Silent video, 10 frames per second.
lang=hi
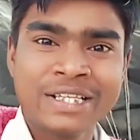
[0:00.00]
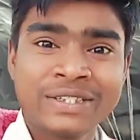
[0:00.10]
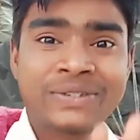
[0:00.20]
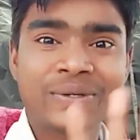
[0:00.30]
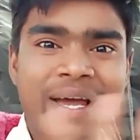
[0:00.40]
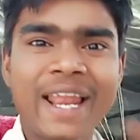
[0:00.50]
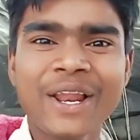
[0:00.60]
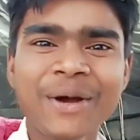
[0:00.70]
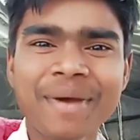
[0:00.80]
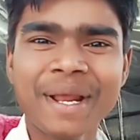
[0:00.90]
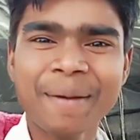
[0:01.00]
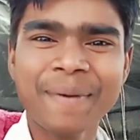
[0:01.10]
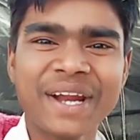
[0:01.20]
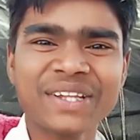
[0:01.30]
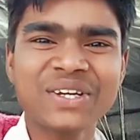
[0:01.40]
सो so, हेलो मेरे
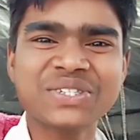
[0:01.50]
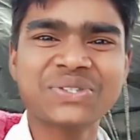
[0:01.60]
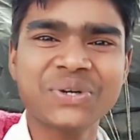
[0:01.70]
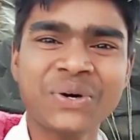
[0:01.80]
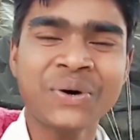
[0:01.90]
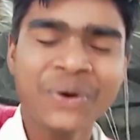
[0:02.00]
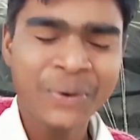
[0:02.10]
प्यारे दोस्तों